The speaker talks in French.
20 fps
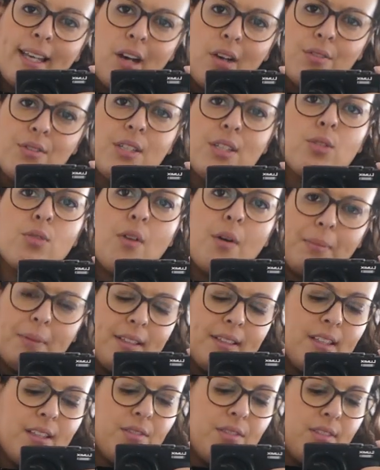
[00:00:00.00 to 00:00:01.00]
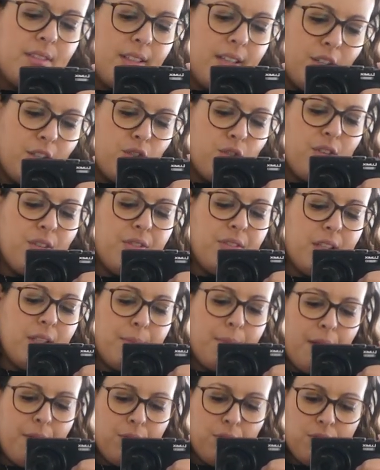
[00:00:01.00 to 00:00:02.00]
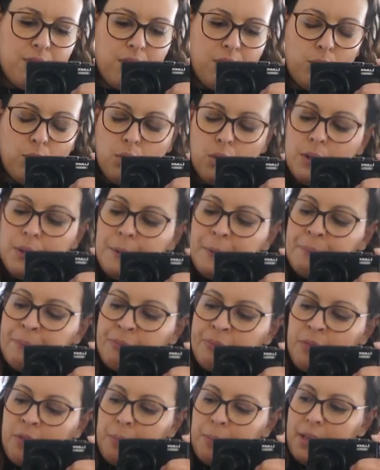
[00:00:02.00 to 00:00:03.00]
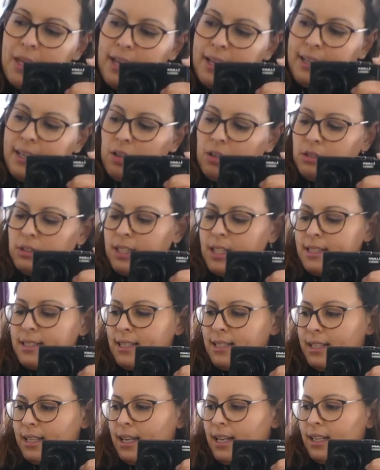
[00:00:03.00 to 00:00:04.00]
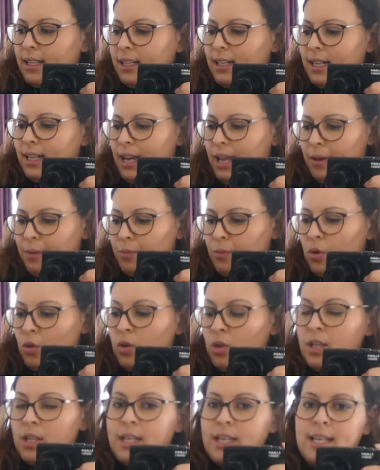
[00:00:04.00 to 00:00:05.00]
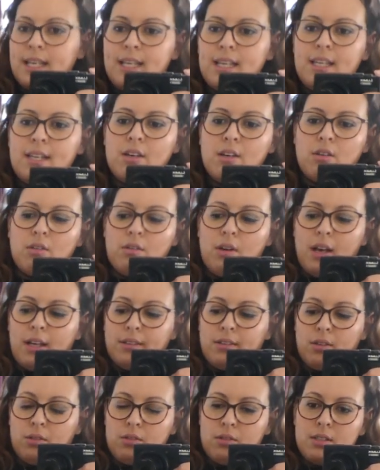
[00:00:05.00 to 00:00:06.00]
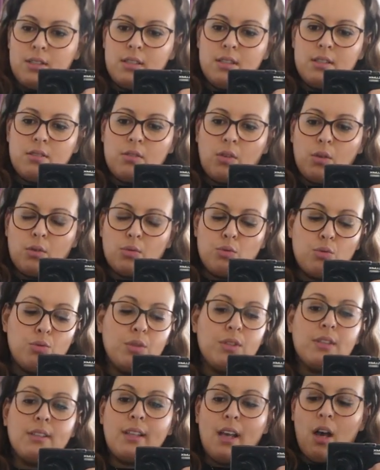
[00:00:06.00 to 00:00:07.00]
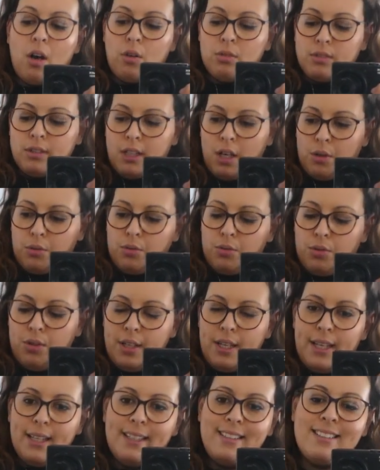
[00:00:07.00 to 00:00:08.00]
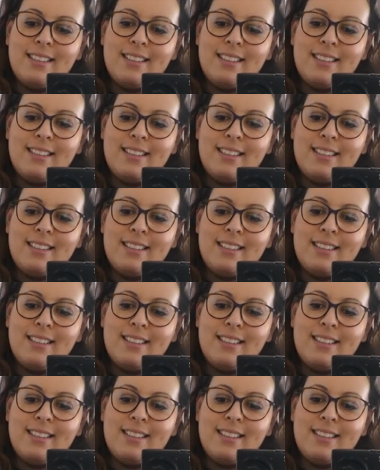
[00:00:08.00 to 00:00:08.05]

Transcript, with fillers: 46, on va peut-être éviter, hein, je vais éviter de m'avancer trop. Mais un 44, ça ira clairement. Et euh, un 36, 38, 40, 42 et